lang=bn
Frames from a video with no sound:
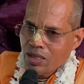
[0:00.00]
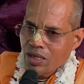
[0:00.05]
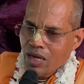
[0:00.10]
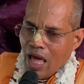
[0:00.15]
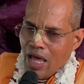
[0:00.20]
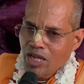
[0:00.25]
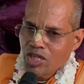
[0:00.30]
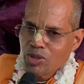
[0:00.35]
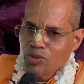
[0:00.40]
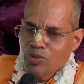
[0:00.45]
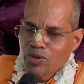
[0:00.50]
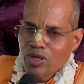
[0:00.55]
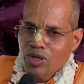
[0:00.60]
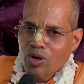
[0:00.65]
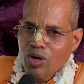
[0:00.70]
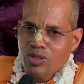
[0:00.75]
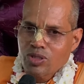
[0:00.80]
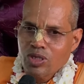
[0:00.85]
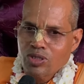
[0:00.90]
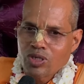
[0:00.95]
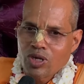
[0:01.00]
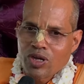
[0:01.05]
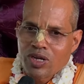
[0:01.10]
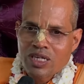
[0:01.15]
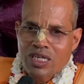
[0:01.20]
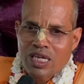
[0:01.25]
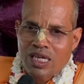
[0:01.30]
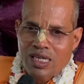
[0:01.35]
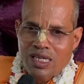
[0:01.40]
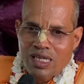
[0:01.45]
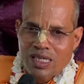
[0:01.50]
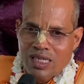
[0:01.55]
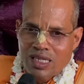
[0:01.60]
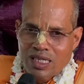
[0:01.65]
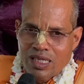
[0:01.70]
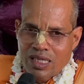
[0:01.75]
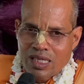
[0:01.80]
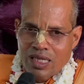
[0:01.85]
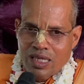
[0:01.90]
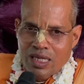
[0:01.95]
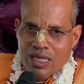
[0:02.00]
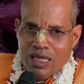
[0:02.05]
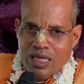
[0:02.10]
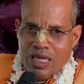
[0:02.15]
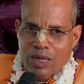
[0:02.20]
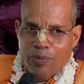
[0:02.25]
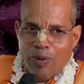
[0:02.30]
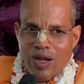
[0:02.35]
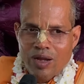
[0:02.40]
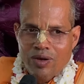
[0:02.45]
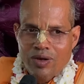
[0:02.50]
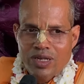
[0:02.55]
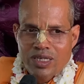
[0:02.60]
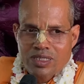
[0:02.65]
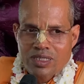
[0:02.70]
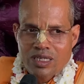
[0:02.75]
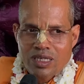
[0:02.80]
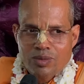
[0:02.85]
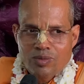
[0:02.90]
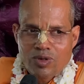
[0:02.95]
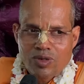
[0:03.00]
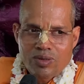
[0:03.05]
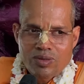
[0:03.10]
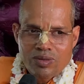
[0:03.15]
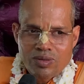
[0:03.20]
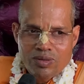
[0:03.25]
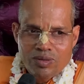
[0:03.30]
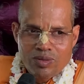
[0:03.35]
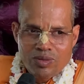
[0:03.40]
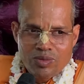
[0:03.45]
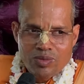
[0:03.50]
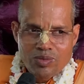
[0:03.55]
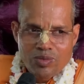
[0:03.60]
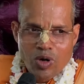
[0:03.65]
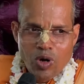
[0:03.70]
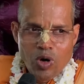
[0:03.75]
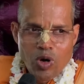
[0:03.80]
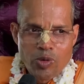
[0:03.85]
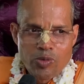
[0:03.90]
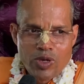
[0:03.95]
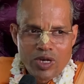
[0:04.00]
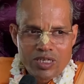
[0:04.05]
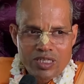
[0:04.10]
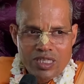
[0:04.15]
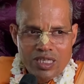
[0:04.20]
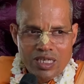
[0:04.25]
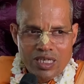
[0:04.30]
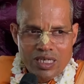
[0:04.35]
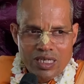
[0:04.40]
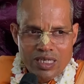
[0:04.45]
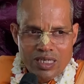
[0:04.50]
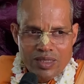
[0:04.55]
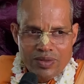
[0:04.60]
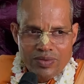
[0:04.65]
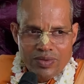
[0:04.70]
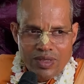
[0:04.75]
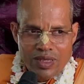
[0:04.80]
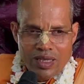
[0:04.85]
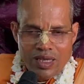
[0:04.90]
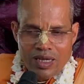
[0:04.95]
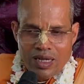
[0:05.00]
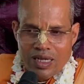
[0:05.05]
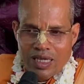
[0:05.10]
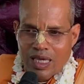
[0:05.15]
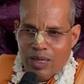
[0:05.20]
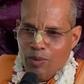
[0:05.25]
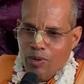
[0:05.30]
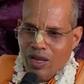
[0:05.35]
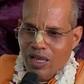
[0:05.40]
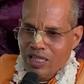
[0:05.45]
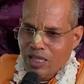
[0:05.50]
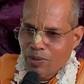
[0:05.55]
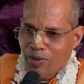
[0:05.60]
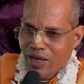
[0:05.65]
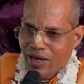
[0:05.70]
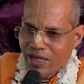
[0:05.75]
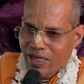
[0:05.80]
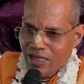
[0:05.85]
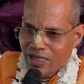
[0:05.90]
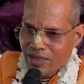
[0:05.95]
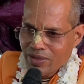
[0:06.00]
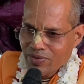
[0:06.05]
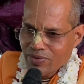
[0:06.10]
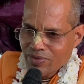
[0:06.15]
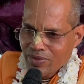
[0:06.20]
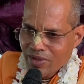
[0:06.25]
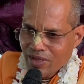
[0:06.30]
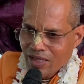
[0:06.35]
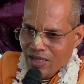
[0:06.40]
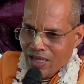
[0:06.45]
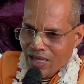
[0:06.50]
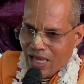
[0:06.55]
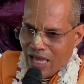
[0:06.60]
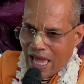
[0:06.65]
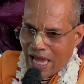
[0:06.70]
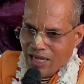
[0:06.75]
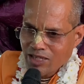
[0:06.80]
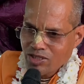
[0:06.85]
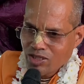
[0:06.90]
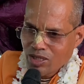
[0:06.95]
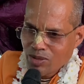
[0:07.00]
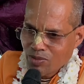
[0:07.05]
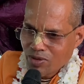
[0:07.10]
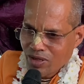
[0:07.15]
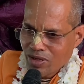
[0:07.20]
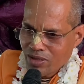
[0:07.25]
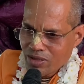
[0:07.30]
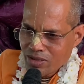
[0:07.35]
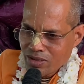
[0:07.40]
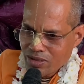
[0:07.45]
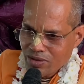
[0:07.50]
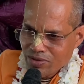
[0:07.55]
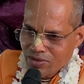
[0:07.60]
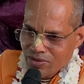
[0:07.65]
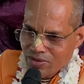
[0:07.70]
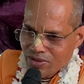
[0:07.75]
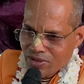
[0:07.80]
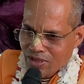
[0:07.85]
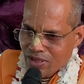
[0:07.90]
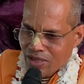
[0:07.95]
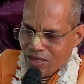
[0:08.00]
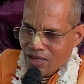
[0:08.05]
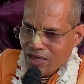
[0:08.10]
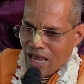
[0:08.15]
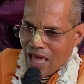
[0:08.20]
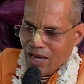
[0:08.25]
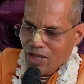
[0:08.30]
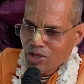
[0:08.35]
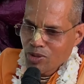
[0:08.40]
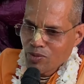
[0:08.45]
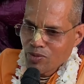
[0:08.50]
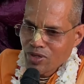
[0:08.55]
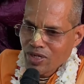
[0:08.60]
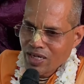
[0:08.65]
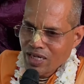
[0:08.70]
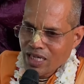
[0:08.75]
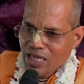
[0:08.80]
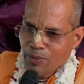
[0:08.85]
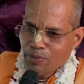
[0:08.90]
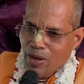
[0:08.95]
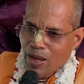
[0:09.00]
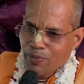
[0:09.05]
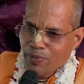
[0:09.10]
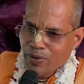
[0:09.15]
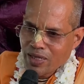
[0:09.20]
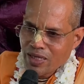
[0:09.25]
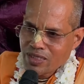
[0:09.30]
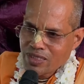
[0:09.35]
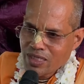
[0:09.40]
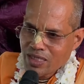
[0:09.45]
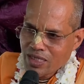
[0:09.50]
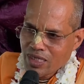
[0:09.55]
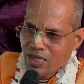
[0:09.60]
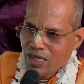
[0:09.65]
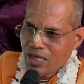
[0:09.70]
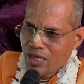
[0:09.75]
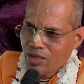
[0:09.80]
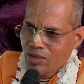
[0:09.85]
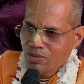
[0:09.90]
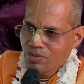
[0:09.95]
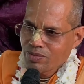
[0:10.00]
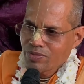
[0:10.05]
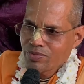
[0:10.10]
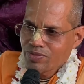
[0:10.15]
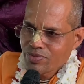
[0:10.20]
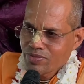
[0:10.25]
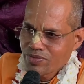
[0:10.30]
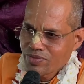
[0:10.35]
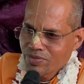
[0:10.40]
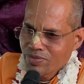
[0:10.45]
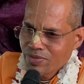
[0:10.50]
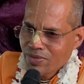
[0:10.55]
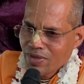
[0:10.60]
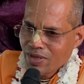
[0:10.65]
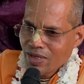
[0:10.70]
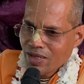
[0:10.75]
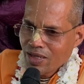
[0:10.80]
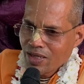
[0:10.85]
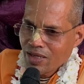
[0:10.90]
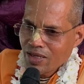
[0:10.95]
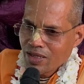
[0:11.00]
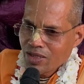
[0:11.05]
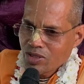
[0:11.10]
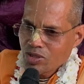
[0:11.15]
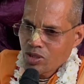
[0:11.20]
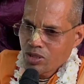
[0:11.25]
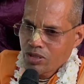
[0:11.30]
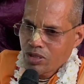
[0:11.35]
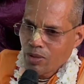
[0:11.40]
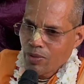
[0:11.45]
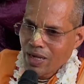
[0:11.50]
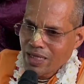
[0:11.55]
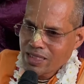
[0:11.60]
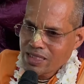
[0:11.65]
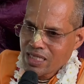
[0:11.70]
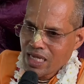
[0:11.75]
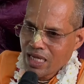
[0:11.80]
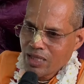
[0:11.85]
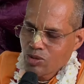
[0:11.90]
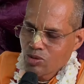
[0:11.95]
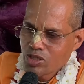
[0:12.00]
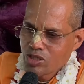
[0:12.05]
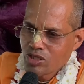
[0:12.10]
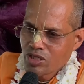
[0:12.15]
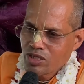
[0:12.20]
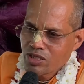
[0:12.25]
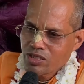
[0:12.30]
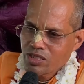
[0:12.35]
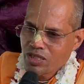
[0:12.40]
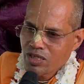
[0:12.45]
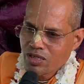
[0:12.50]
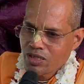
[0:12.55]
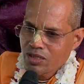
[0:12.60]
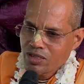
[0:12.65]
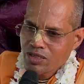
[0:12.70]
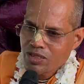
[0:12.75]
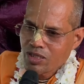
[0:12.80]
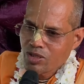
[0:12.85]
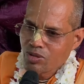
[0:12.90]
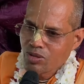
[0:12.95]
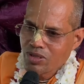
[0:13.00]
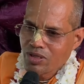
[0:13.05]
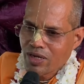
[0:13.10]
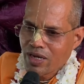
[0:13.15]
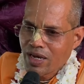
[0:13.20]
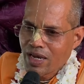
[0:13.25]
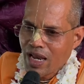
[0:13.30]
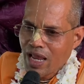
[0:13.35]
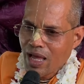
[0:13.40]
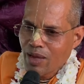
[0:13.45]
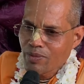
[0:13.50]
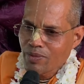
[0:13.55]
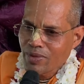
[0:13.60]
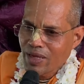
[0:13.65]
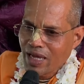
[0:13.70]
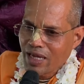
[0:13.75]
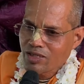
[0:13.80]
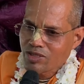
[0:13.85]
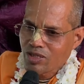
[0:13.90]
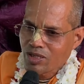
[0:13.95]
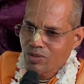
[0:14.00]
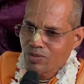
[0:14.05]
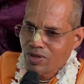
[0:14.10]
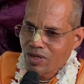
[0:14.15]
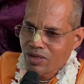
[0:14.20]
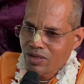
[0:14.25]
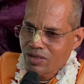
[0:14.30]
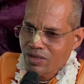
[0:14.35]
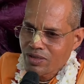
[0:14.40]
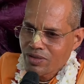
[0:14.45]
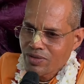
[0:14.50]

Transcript: নারদমুনি কতজনকে কৃপা করেছেন বলুন বহু ব্যক্তিকে কে বলতে পারে একজন বলো নারদমুনির কৃপা পেয়েছে কে এরকম ছোট্ট বাচ্চা দুইজন ছিল সেই দুইজনের নাম একজন বলো